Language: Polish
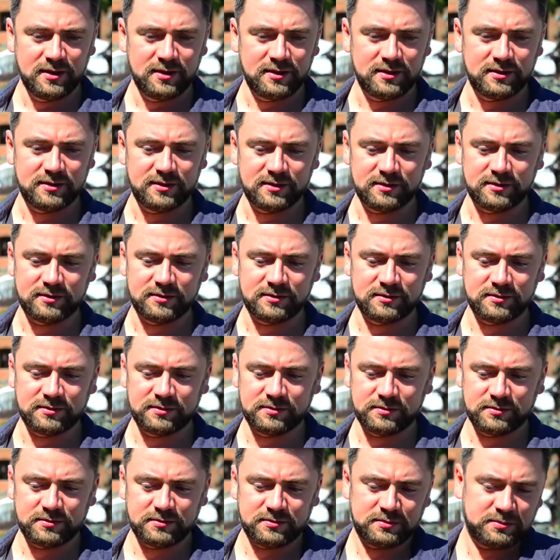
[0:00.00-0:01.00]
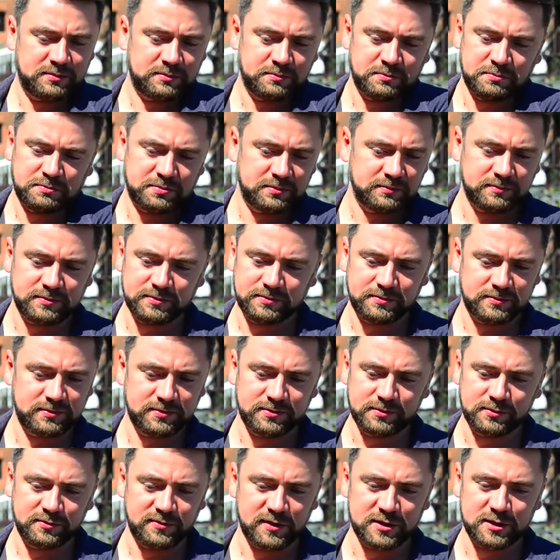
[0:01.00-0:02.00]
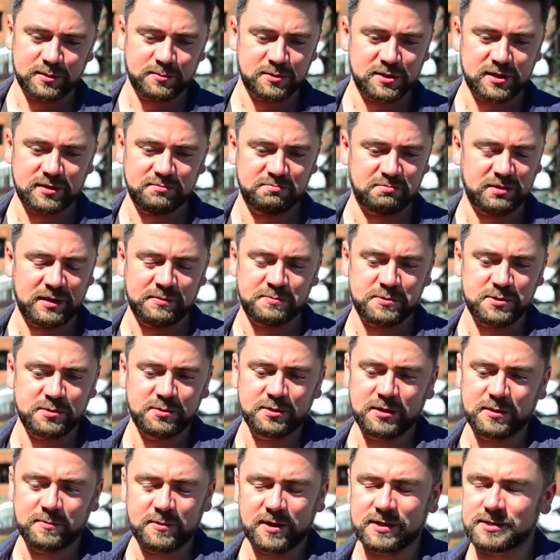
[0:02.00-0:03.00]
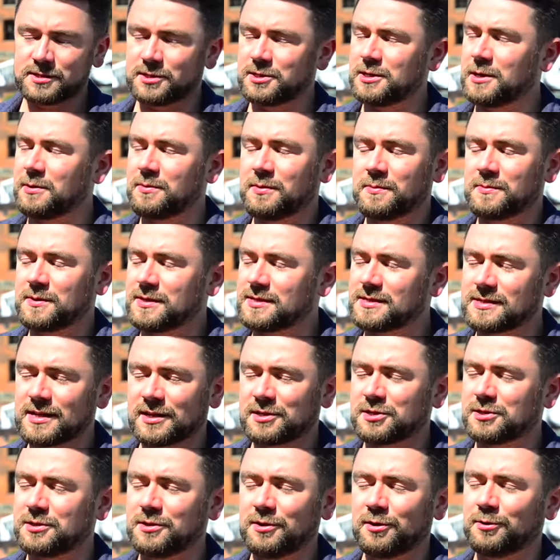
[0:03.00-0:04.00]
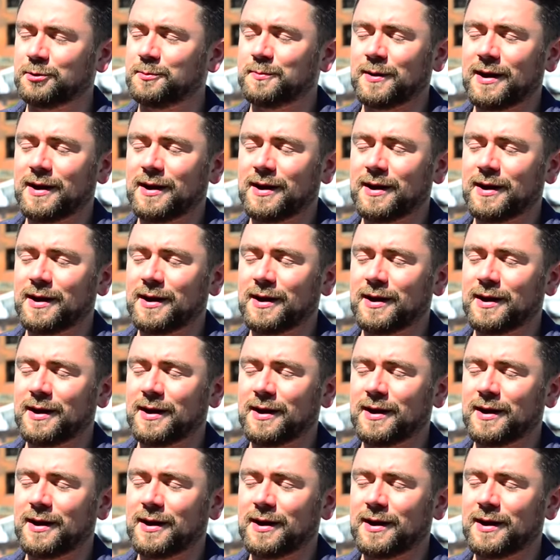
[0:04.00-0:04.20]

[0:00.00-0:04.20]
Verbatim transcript: Y, uważam, że absolutnym arcydziełem jest Zacznij od